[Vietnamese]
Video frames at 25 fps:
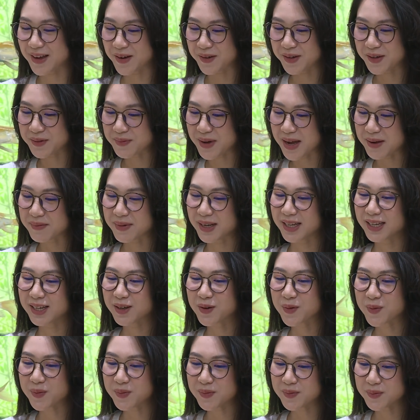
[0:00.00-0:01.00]
Có những bạn ấy
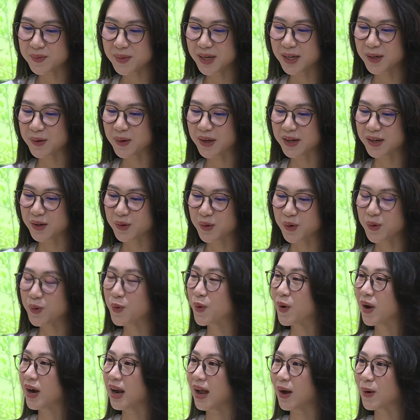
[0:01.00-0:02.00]
cũng bình luận
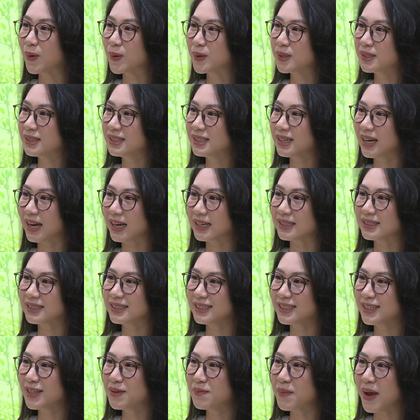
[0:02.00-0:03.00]
đùa là ôi chị Khánh,
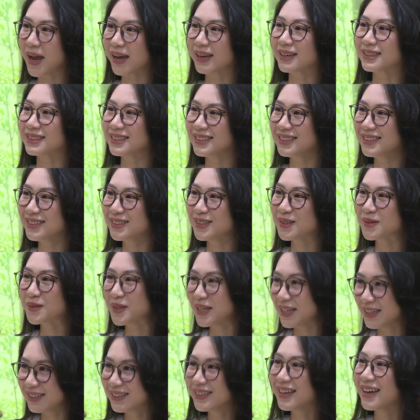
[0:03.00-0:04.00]
chị đi mệt để chị đi siêu
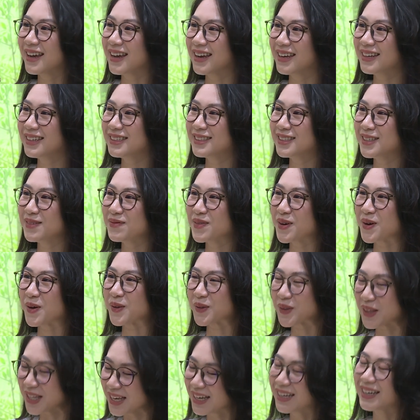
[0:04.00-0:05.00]
thị như thế thì chị mới
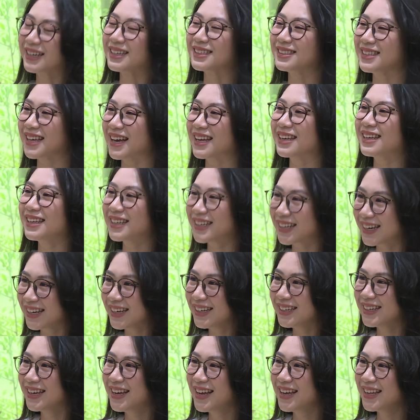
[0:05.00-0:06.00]
có tiền để chị ăn Eat
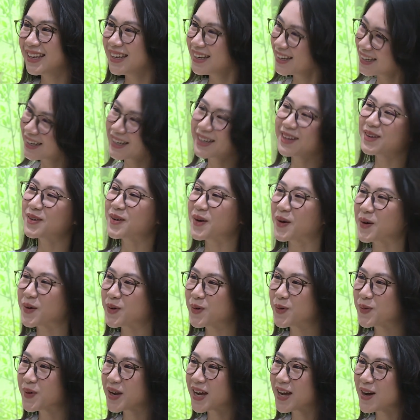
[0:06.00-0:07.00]
Clean. Thế thì cái điều đó có
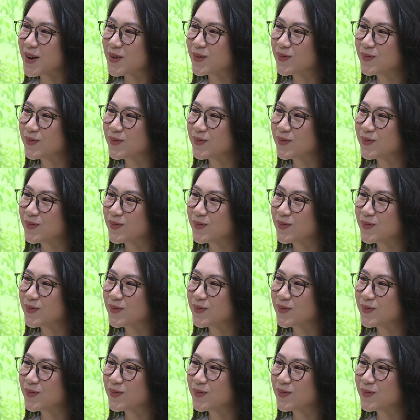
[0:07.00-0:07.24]
đúng hay không?